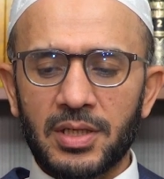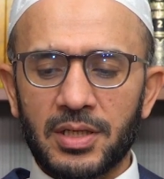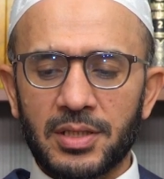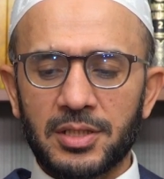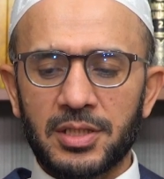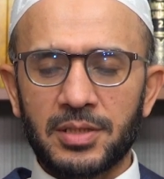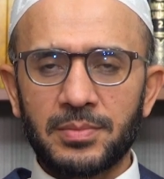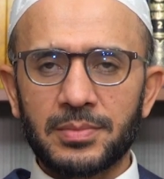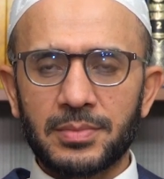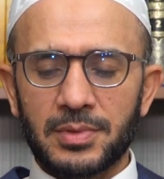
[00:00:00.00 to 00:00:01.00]
Kıymetli
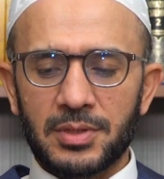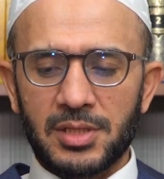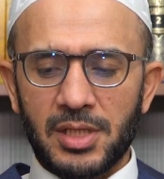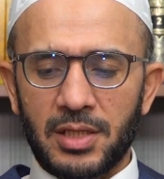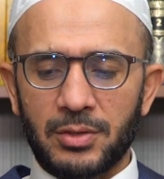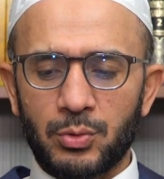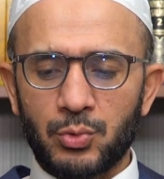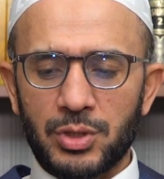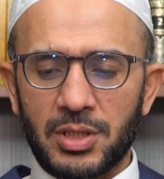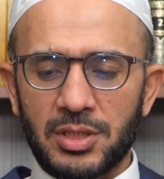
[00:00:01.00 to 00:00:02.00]
kardeşlerim,
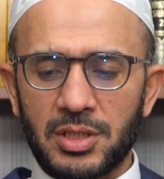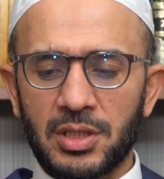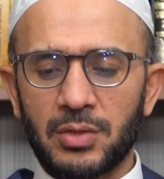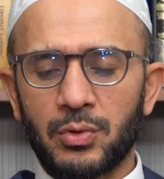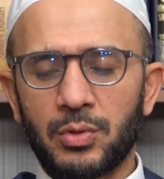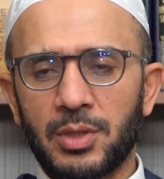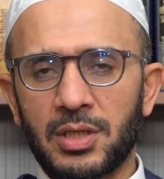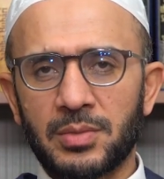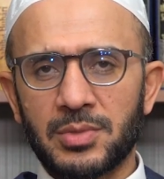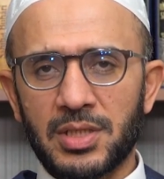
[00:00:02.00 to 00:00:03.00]
Risaletül Müsterşidin
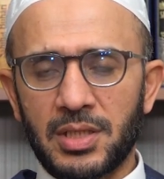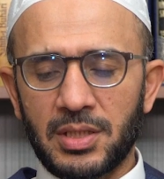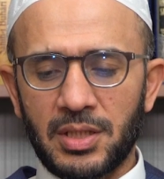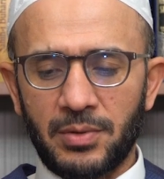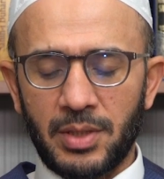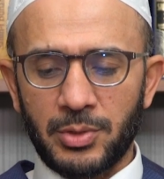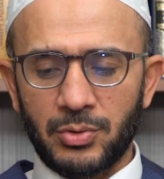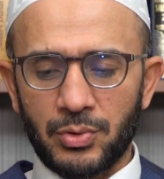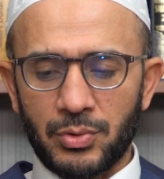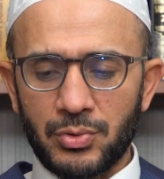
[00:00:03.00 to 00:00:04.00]
okumalarımıza
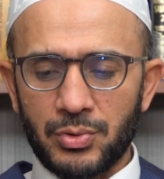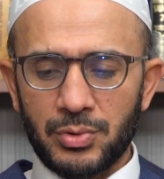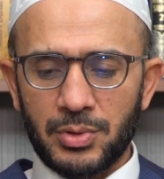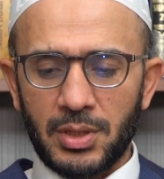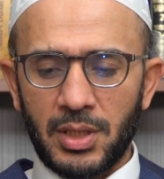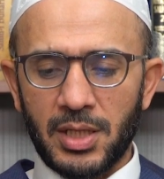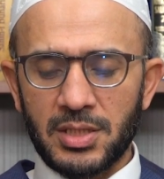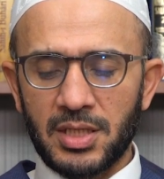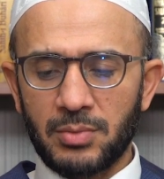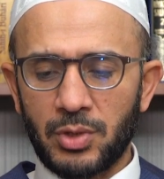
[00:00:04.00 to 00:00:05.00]
devam ediyoruz.
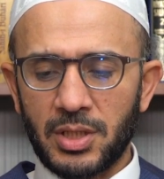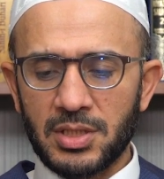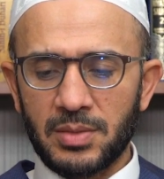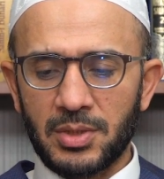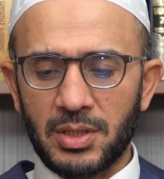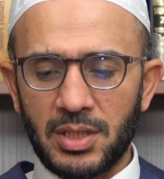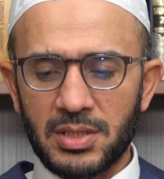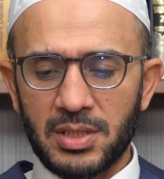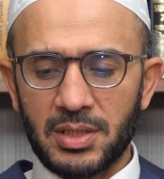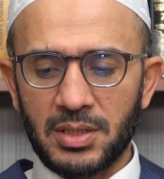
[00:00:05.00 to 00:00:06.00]
Haris el
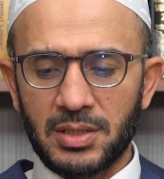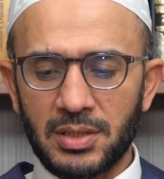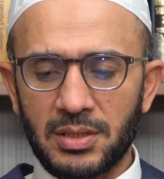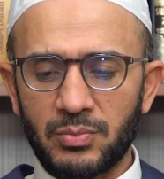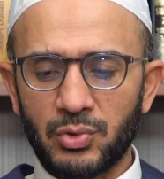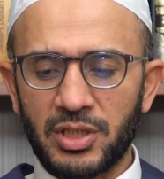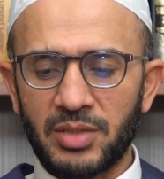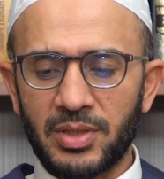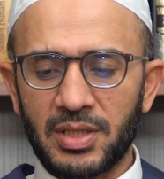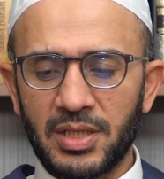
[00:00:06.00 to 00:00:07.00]
Muhasibi Hazretlerinin
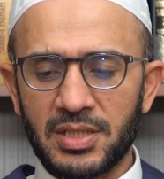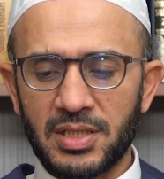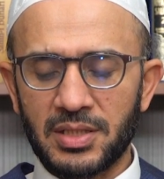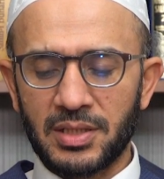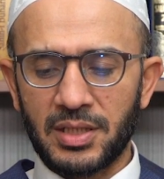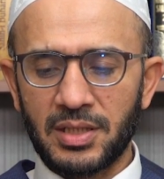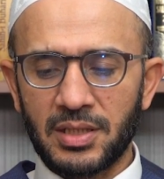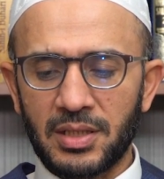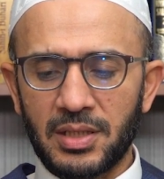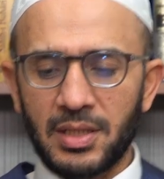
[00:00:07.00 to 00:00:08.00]
bu kıymetli
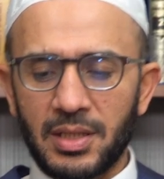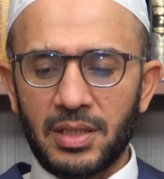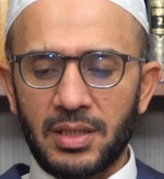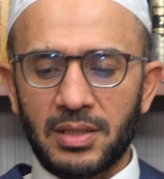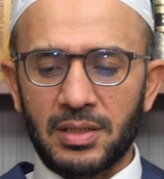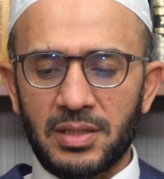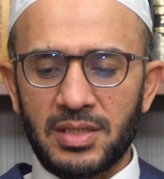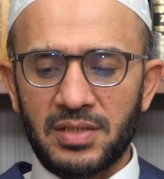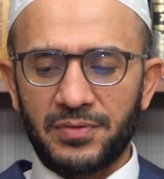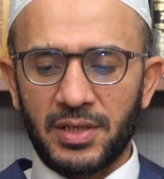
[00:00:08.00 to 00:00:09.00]
eserinden
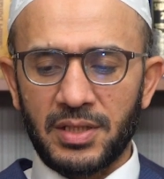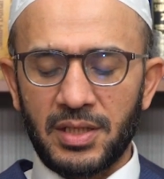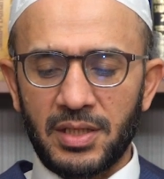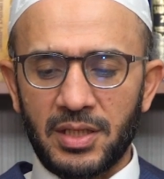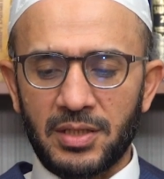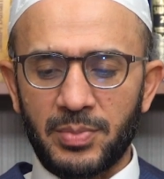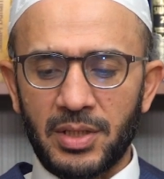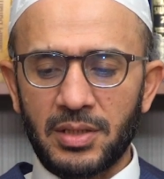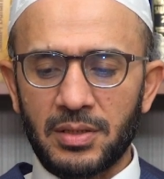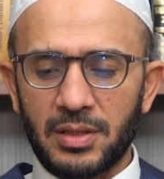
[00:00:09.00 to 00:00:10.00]
e, istifade
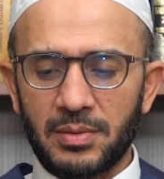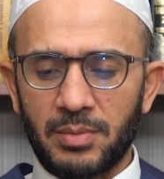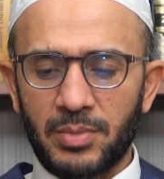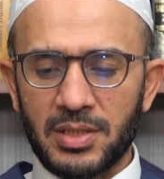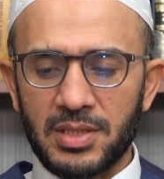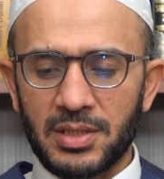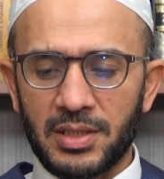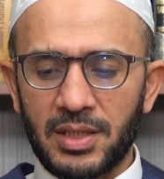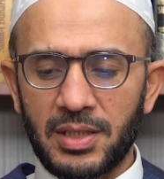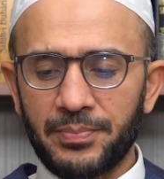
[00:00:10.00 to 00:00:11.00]
etmek
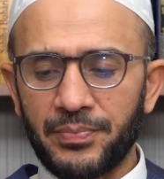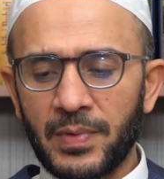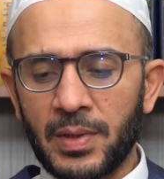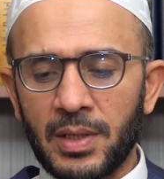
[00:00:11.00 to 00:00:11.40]
maksadıyla.